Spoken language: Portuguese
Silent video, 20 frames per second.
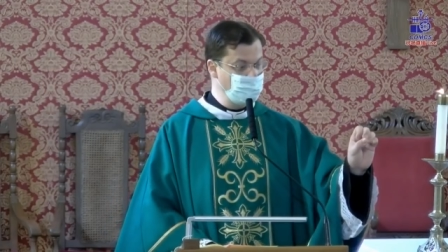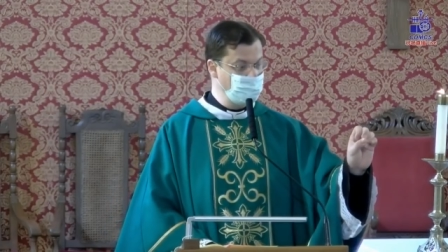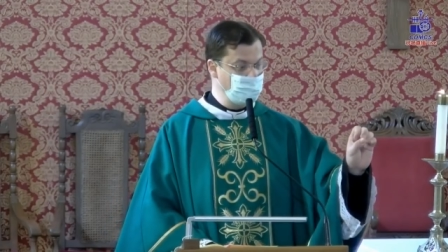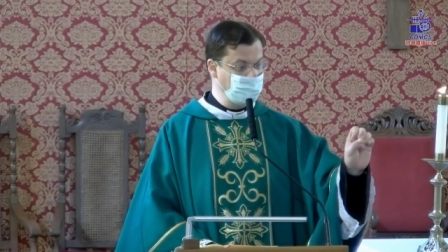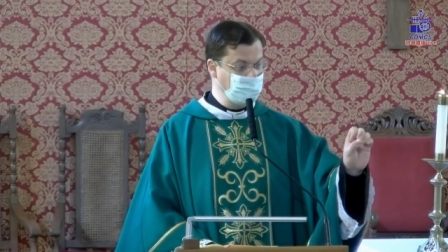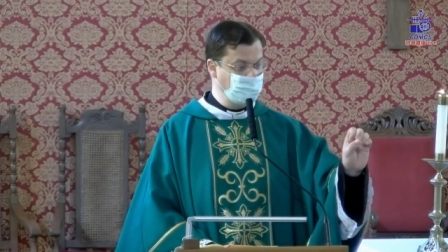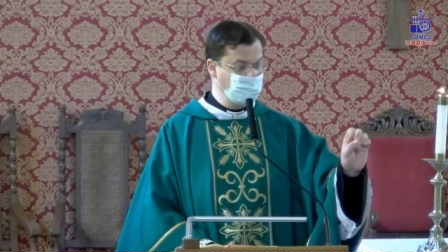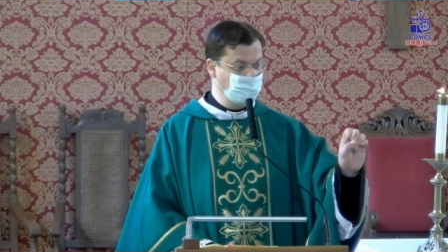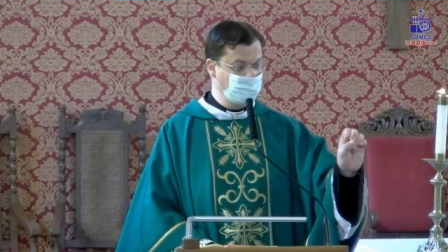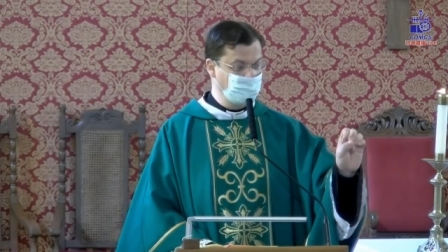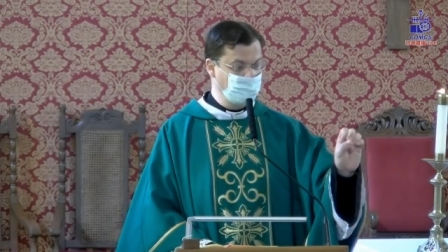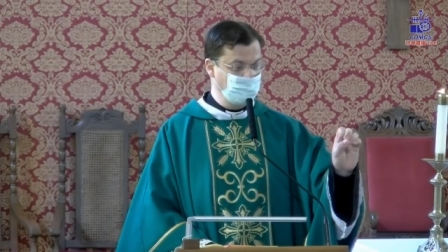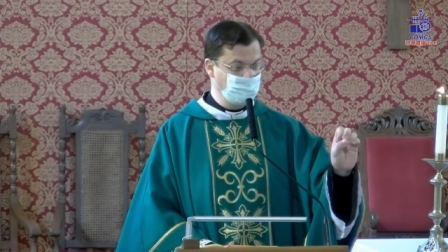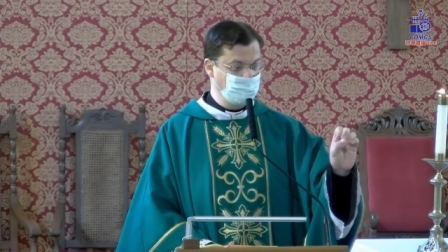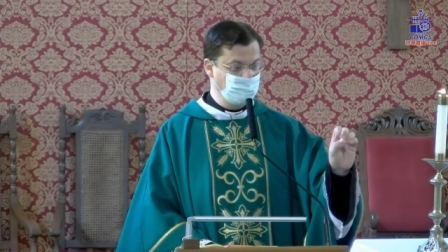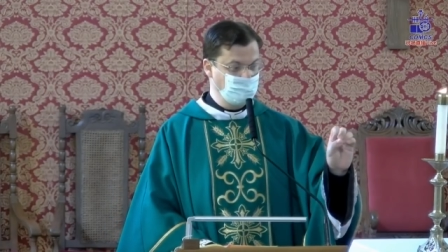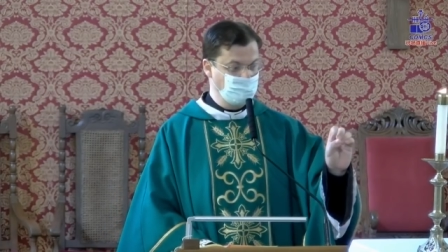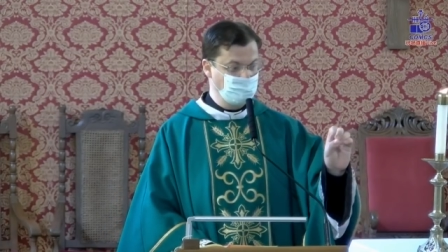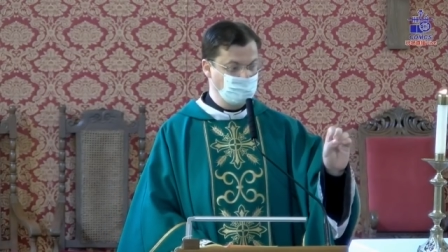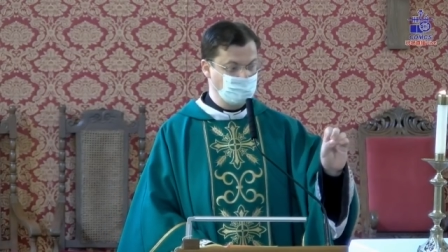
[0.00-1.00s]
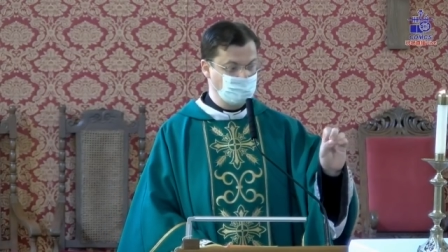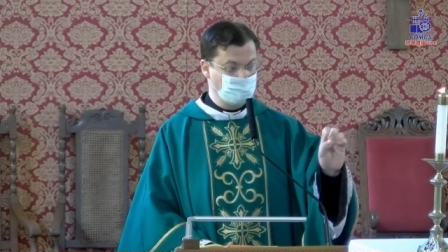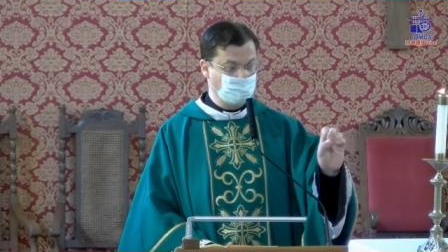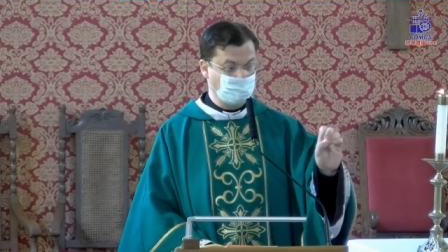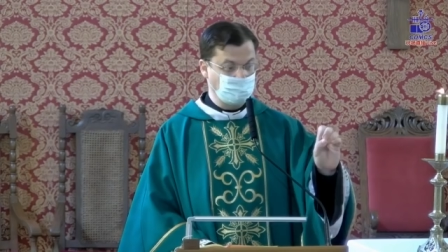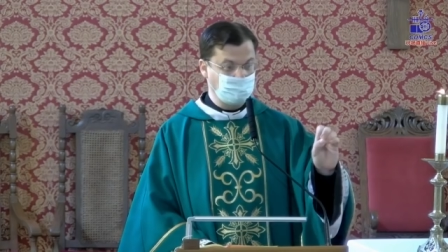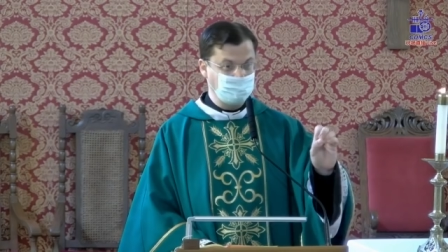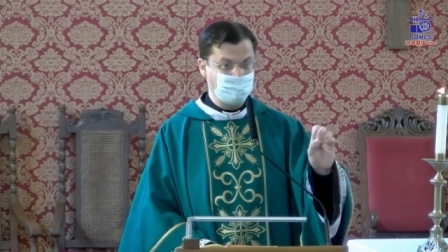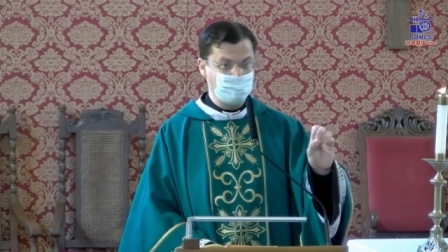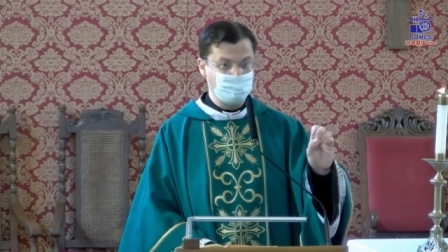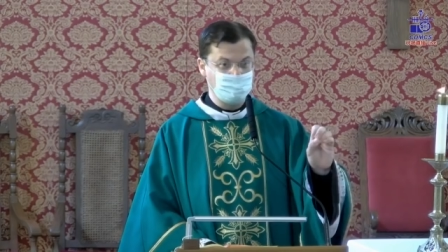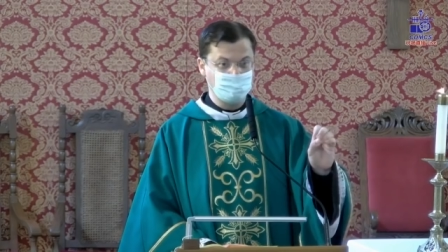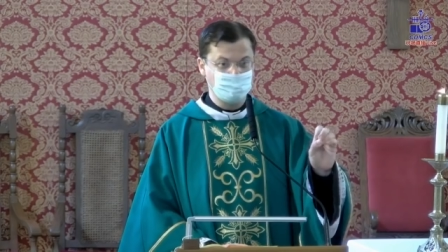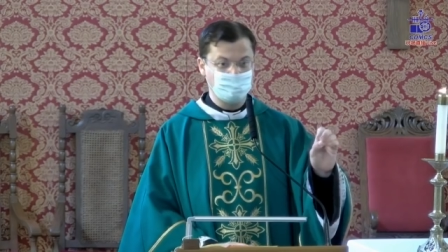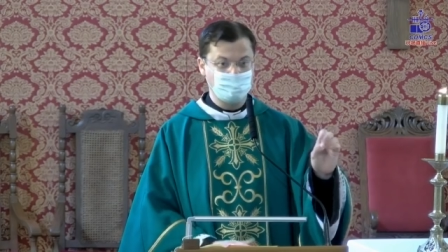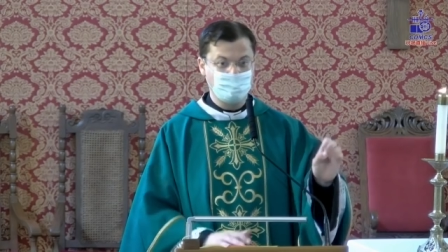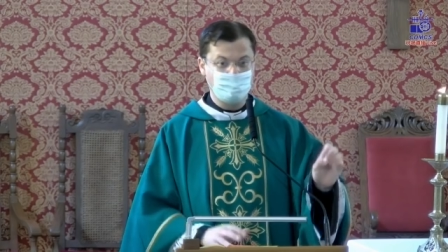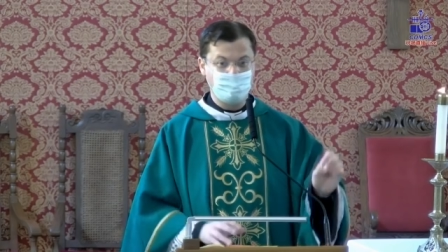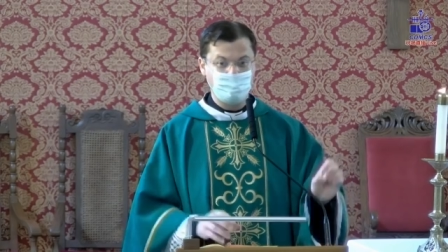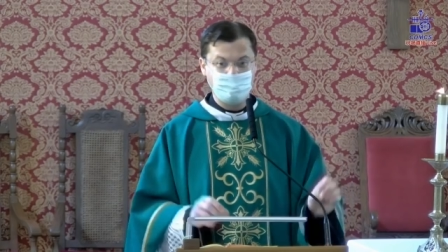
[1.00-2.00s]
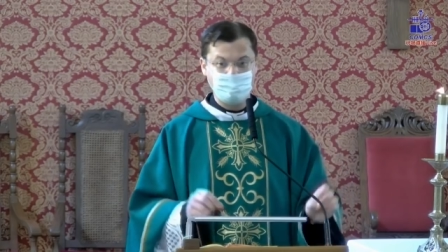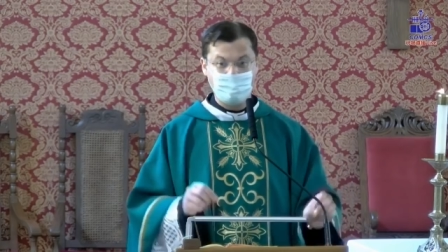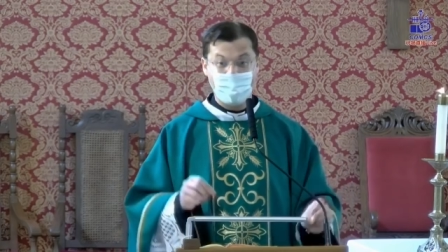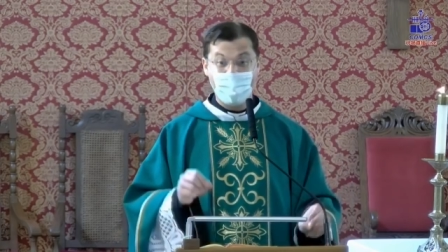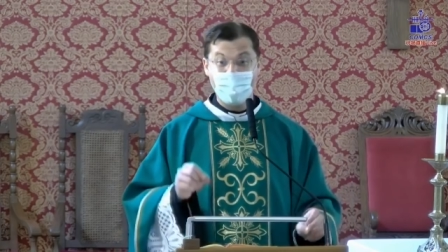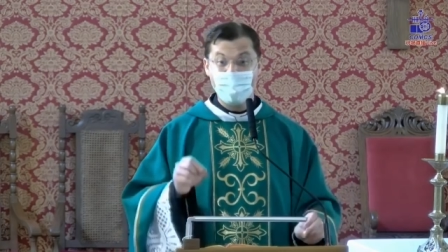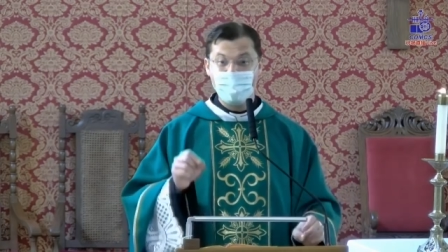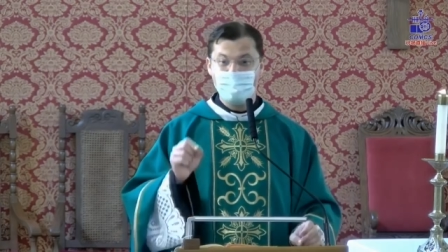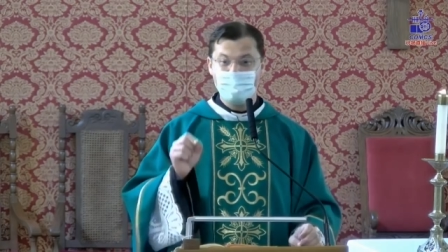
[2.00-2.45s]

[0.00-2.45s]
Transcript: perdurando toda a história